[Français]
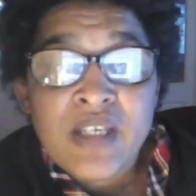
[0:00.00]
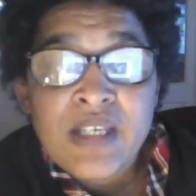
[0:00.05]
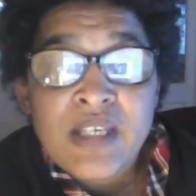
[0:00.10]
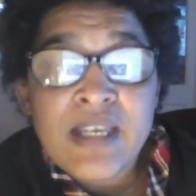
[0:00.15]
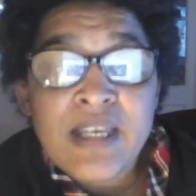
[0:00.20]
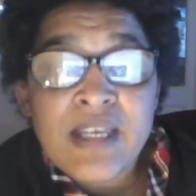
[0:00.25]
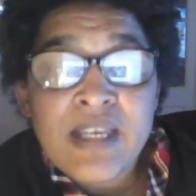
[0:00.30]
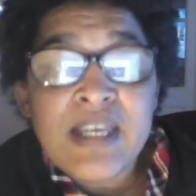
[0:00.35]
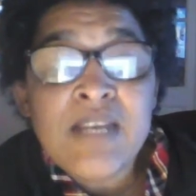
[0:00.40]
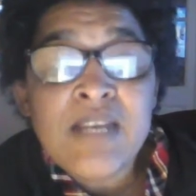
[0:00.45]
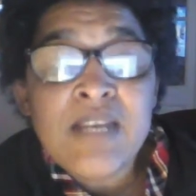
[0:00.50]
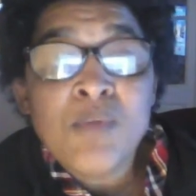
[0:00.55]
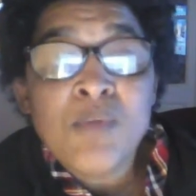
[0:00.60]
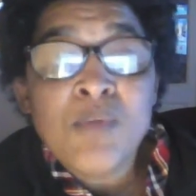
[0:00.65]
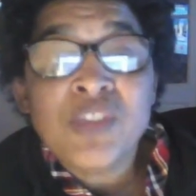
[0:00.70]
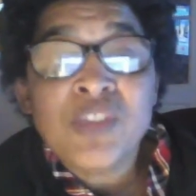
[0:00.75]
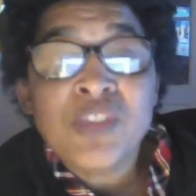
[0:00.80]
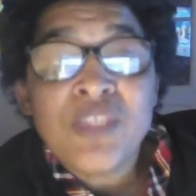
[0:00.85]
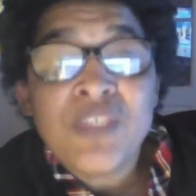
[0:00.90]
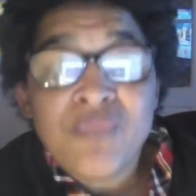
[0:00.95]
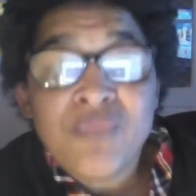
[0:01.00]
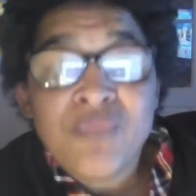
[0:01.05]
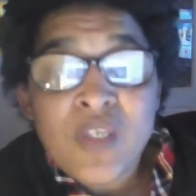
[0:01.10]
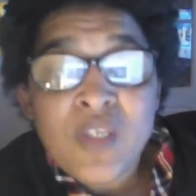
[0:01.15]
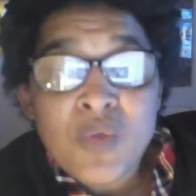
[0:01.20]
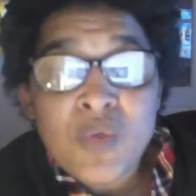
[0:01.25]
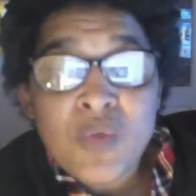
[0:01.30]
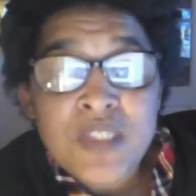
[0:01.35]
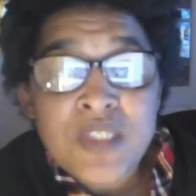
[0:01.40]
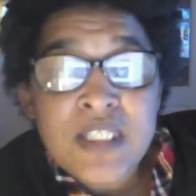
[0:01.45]
Et ils modifient
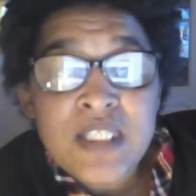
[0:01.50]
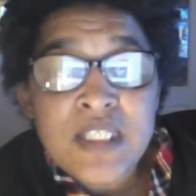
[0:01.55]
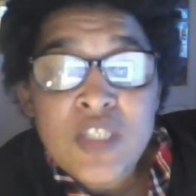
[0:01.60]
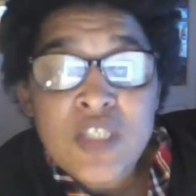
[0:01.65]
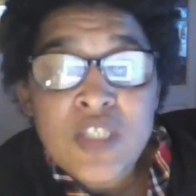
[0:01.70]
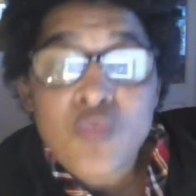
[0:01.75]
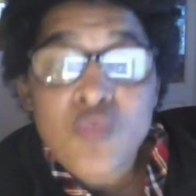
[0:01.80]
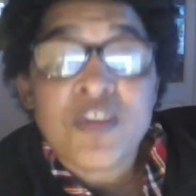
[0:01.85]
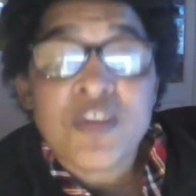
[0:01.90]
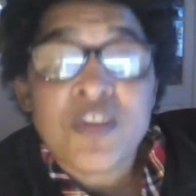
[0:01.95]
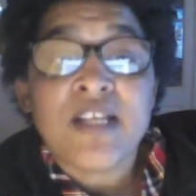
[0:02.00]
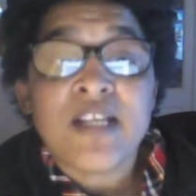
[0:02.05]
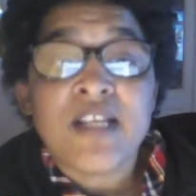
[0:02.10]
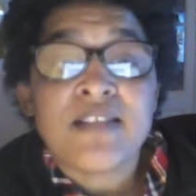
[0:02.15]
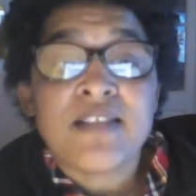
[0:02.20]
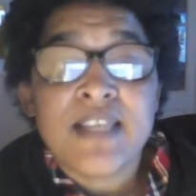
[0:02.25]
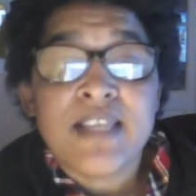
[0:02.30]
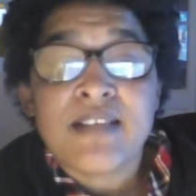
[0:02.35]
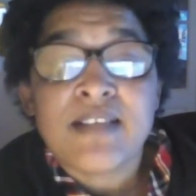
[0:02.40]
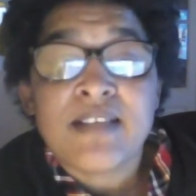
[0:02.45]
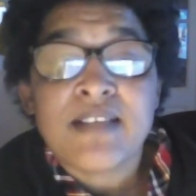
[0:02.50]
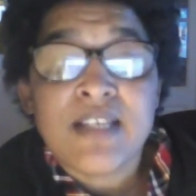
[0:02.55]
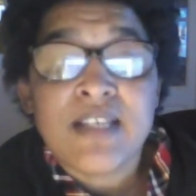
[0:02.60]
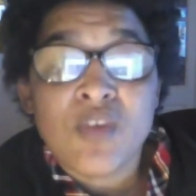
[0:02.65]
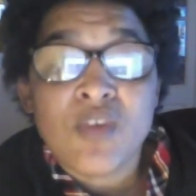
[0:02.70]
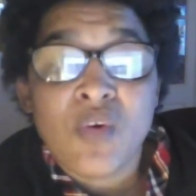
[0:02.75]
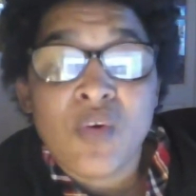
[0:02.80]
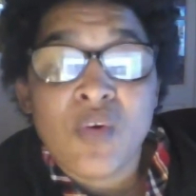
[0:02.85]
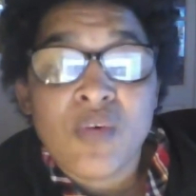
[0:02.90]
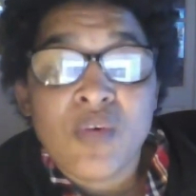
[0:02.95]
aussi sur certains
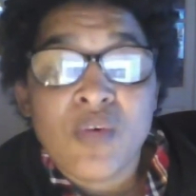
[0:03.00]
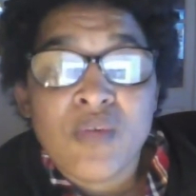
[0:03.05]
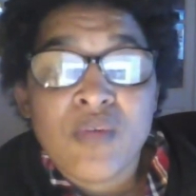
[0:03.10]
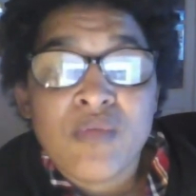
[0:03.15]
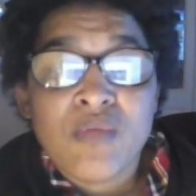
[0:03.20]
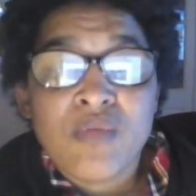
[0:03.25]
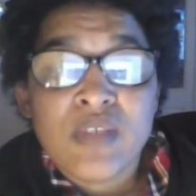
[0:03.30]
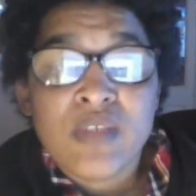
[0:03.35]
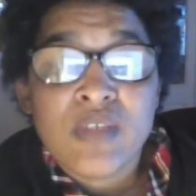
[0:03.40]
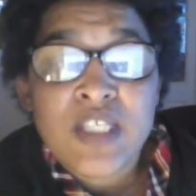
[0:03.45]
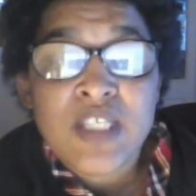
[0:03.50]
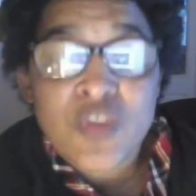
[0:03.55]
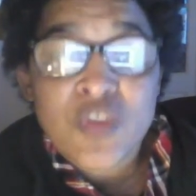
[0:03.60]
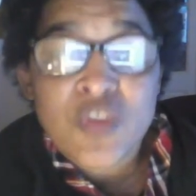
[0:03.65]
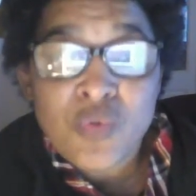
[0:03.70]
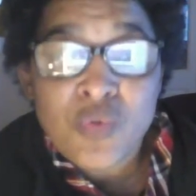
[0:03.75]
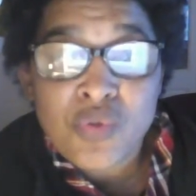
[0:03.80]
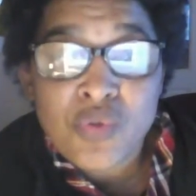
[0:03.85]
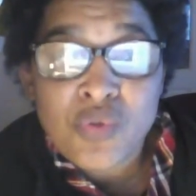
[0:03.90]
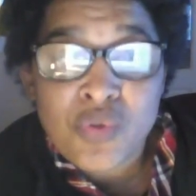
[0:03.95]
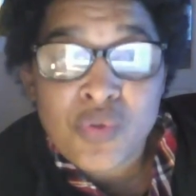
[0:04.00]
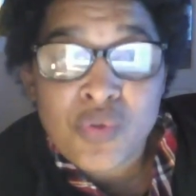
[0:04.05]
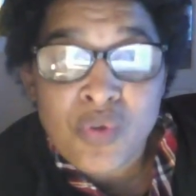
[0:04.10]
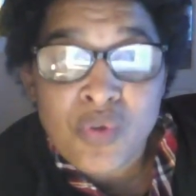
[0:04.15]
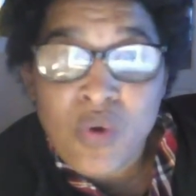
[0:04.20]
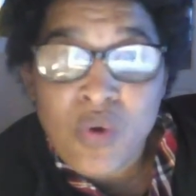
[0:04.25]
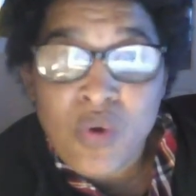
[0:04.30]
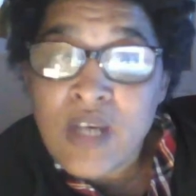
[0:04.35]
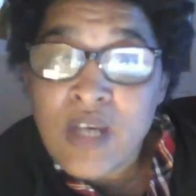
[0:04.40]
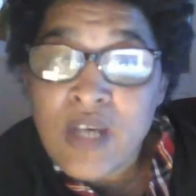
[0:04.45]
noms qui sont de Dieu.
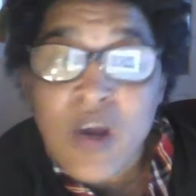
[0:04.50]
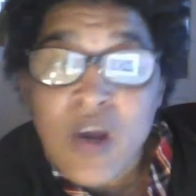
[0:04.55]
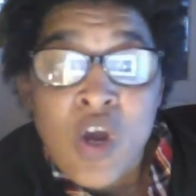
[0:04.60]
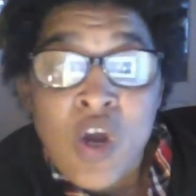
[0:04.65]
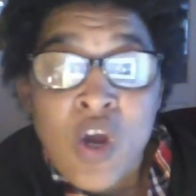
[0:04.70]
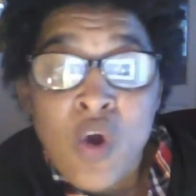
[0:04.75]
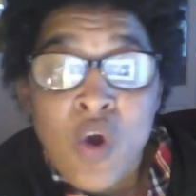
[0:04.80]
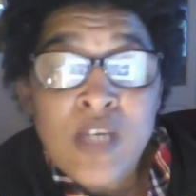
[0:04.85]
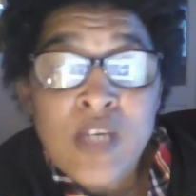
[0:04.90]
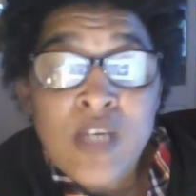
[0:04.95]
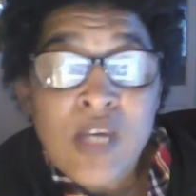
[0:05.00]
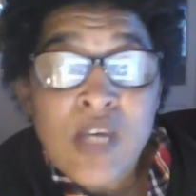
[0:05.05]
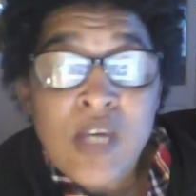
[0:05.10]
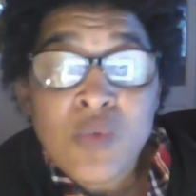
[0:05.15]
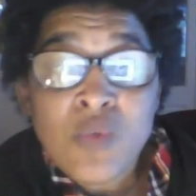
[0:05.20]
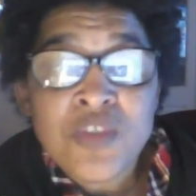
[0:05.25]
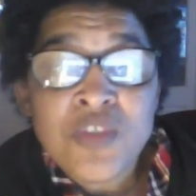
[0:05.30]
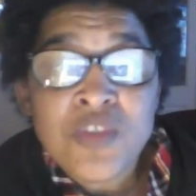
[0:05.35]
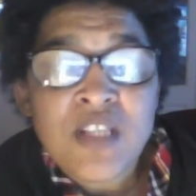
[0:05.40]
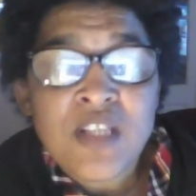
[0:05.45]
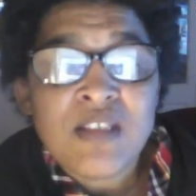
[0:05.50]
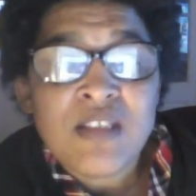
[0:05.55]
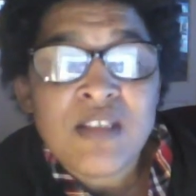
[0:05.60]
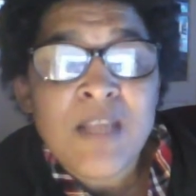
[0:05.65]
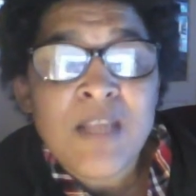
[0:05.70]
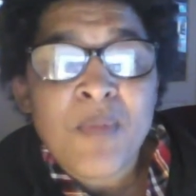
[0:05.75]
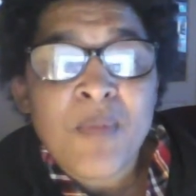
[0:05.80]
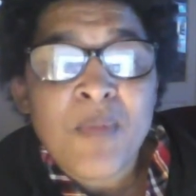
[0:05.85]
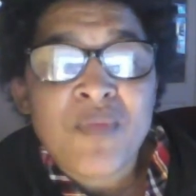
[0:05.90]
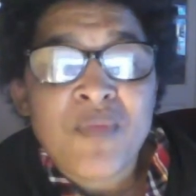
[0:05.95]
On a, on a constaté la
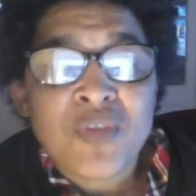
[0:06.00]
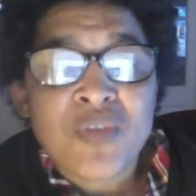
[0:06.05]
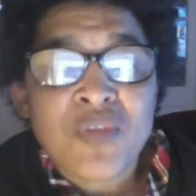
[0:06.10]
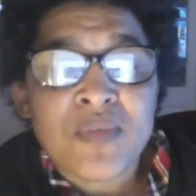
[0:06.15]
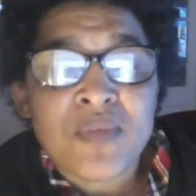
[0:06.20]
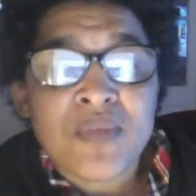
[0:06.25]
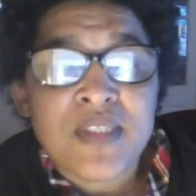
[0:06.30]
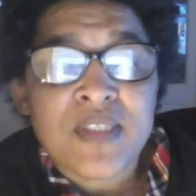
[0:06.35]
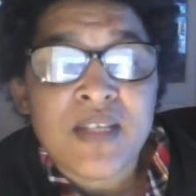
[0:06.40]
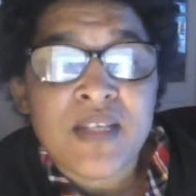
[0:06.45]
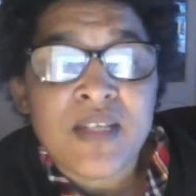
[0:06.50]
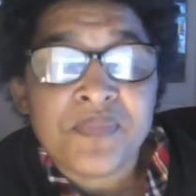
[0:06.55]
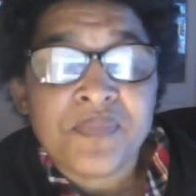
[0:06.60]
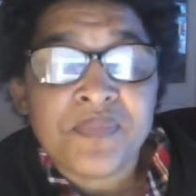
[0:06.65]
preuve sur ça.